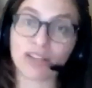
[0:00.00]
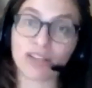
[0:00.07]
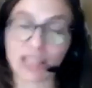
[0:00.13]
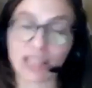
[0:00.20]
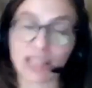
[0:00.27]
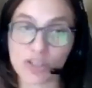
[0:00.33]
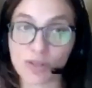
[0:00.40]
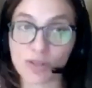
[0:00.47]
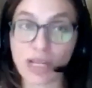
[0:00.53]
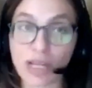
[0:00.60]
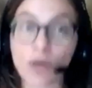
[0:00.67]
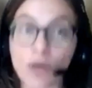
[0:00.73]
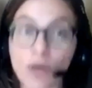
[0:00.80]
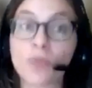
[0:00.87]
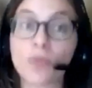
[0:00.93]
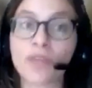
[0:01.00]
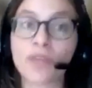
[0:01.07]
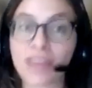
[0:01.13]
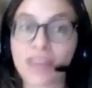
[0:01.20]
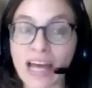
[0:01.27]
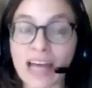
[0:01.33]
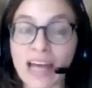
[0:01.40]
la relación de la
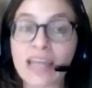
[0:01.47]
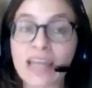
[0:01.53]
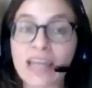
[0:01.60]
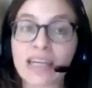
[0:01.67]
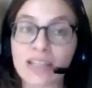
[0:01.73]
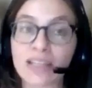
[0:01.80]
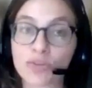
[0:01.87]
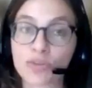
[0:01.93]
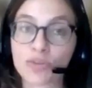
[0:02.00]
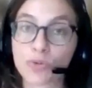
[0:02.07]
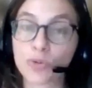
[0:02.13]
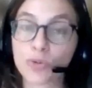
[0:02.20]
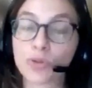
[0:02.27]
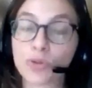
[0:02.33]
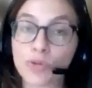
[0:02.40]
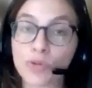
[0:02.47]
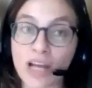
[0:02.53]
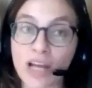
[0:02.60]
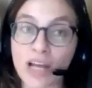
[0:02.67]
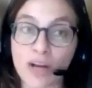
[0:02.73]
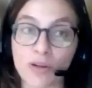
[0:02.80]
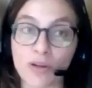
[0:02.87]
comunidad y de su
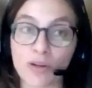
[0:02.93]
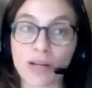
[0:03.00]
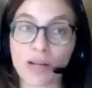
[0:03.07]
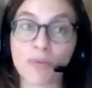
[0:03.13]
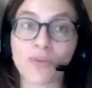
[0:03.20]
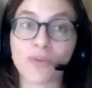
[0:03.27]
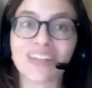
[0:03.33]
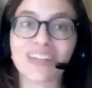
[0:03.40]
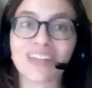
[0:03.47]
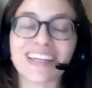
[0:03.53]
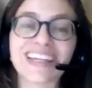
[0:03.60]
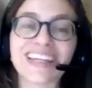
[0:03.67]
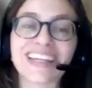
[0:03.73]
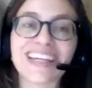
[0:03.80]
cultura con el monte.